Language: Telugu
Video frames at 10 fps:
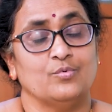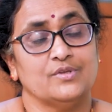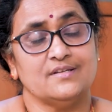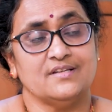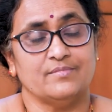
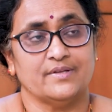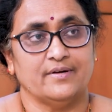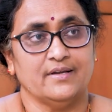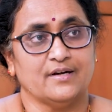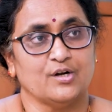ఉదర సంబంధం
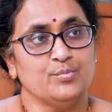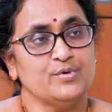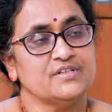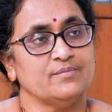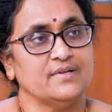అంటే
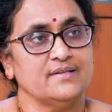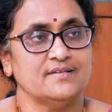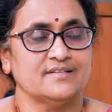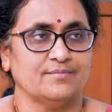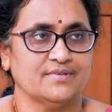కడుపుకు
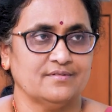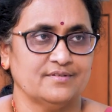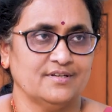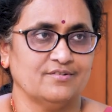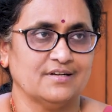సంబంధించిన సమస్యలు
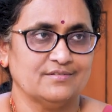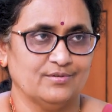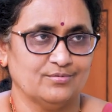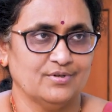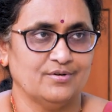వచ్చే అవకాశం
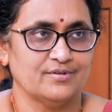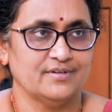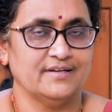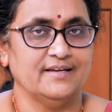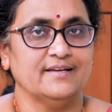ఎక్కువగా
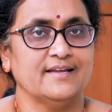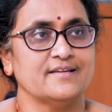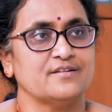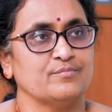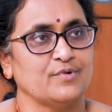ఉంటుంది
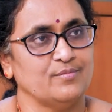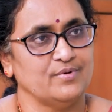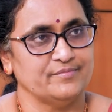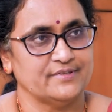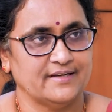ఇండైజెషన్
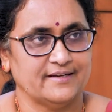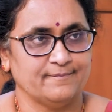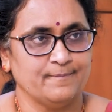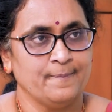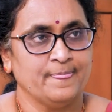ప్రాబ్లమ్స్ కానీ